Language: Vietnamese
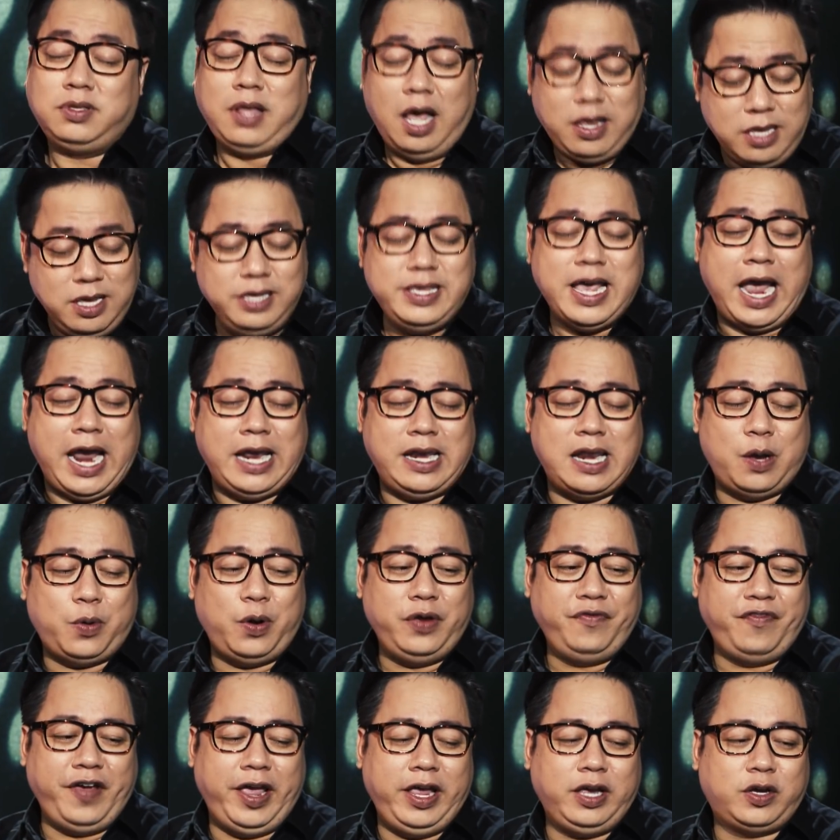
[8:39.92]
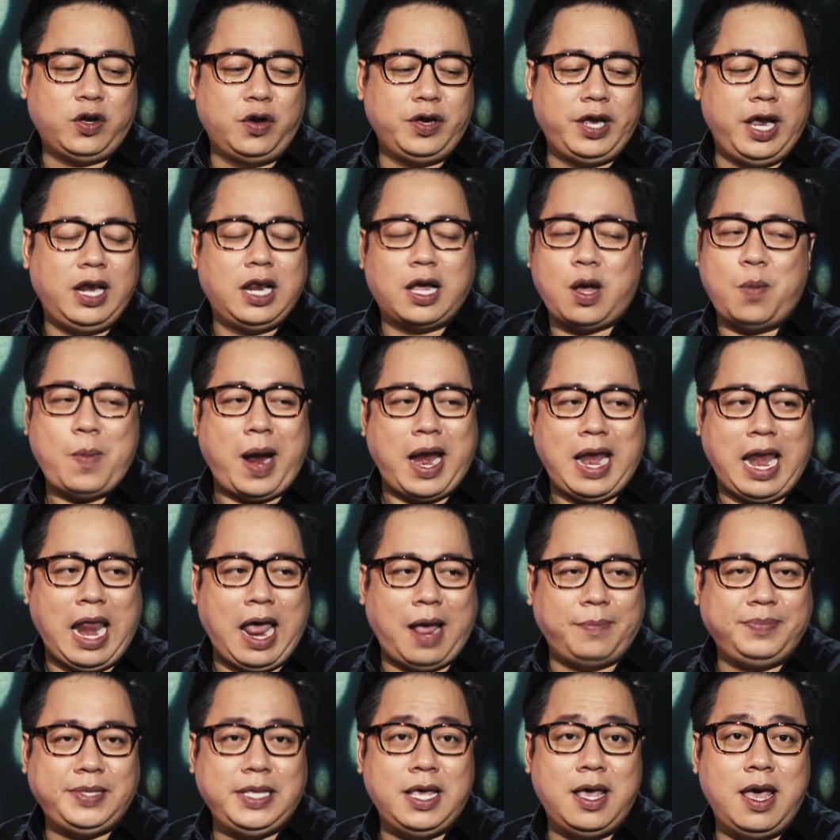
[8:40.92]
tới như vậy nè quý vị có nghĩa là không ai
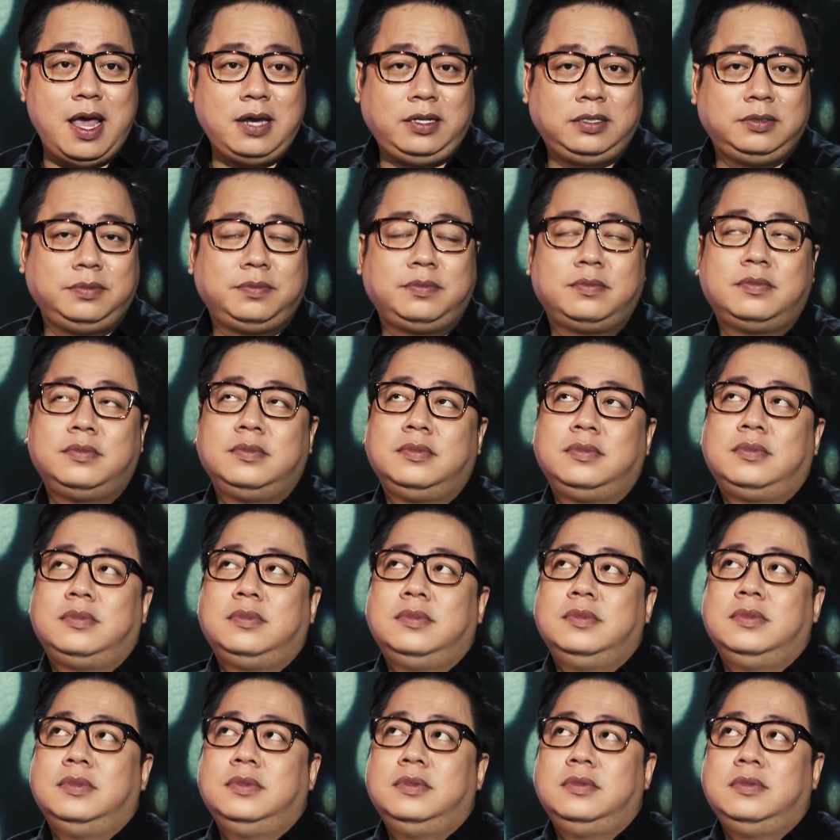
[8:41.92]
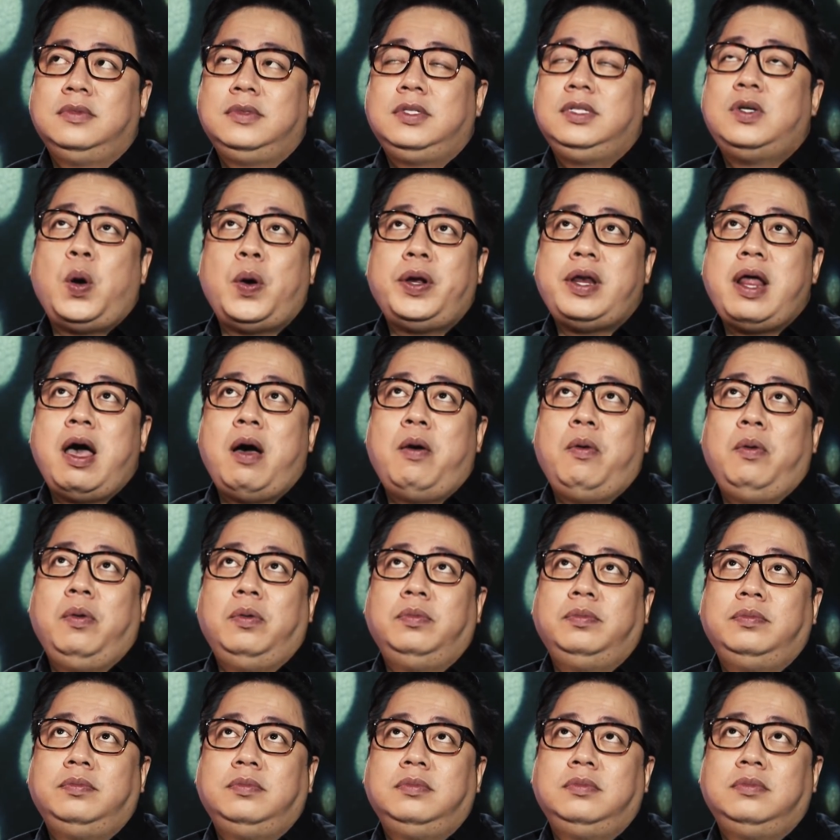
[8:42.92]
làm gì hết gội đầu
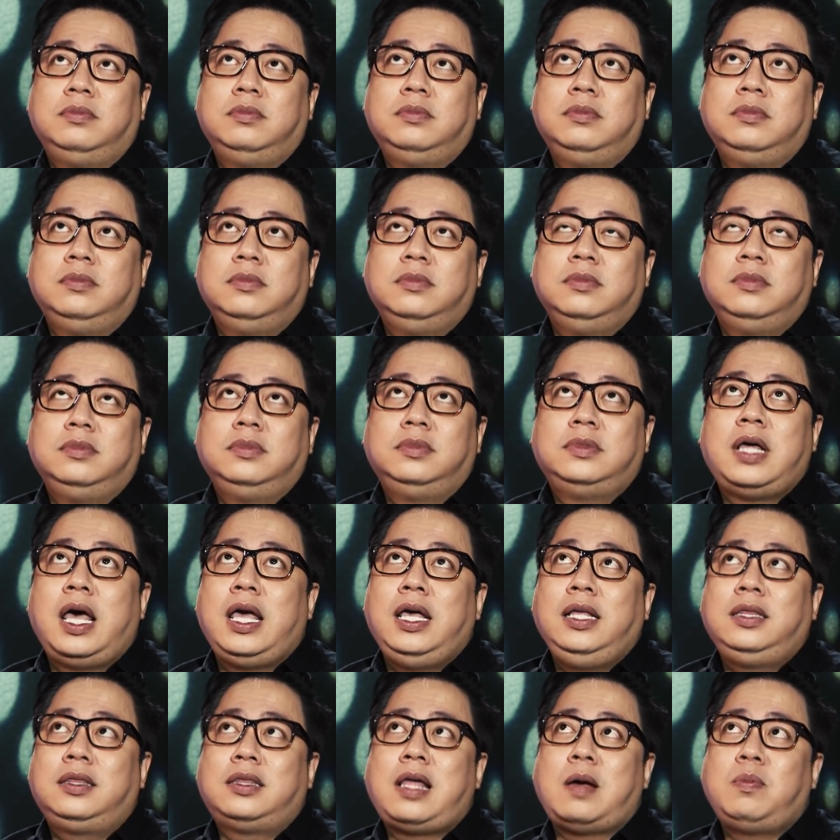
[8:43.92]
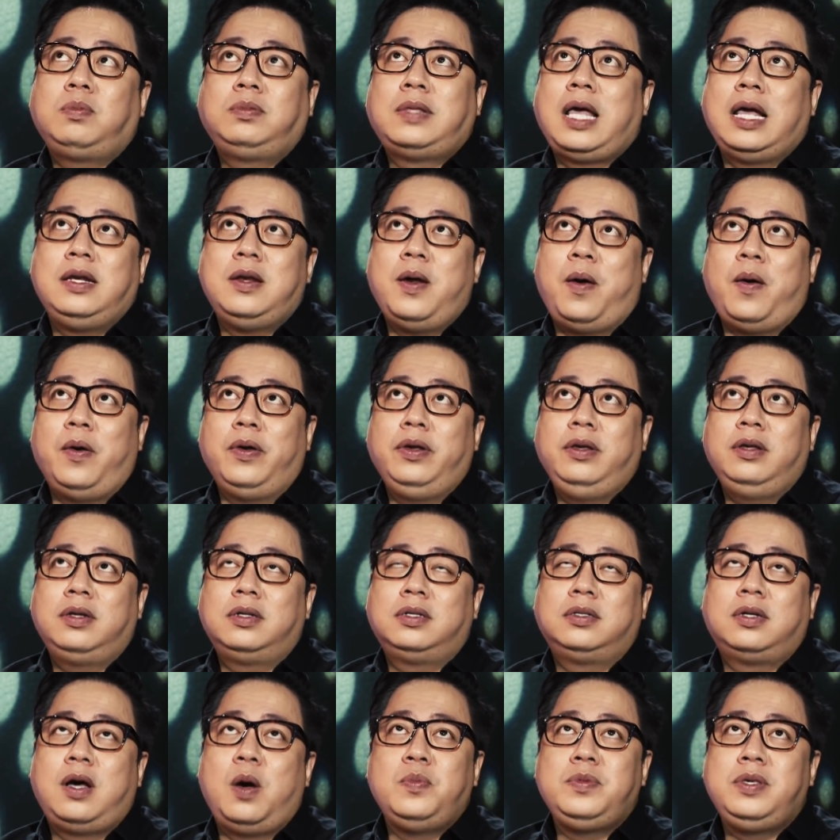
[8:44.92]
thấy tóc thay đổi
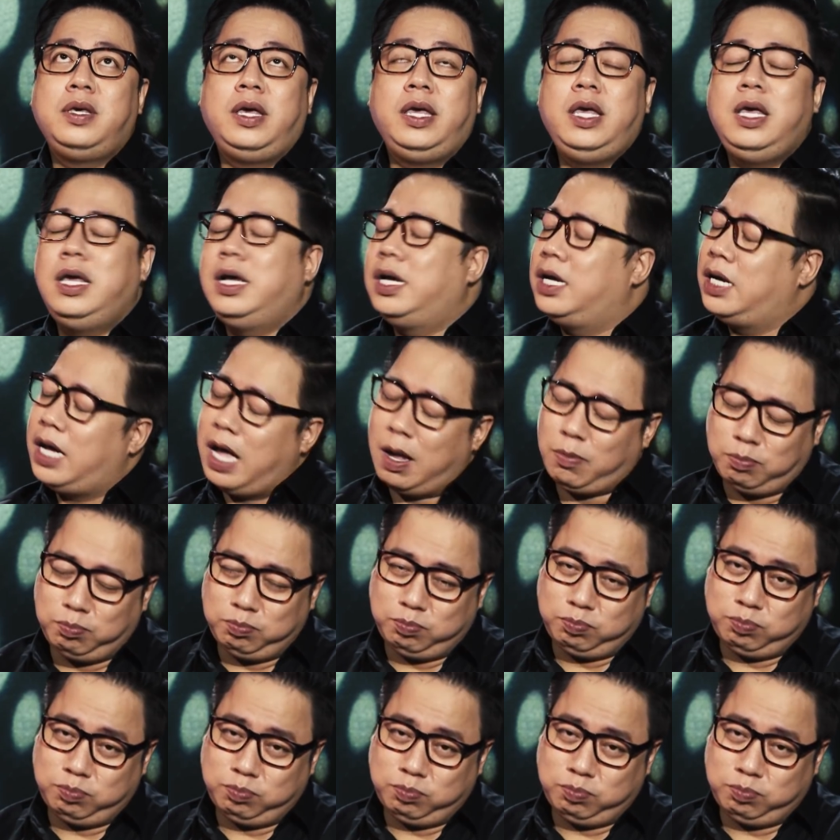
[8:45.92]
không như ý khóc